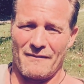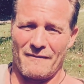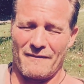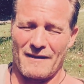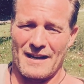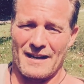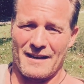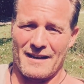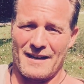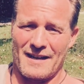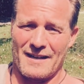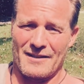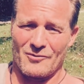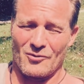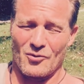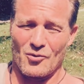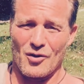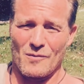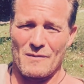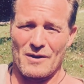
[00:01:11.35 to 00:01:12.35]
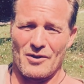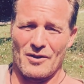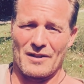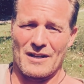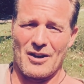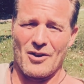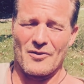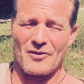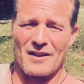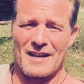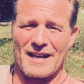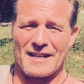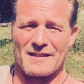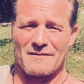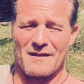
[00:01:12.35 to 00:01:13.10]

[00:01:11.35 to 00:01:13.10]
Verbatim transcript: in Frankreich und hole mir dort auch noch ein,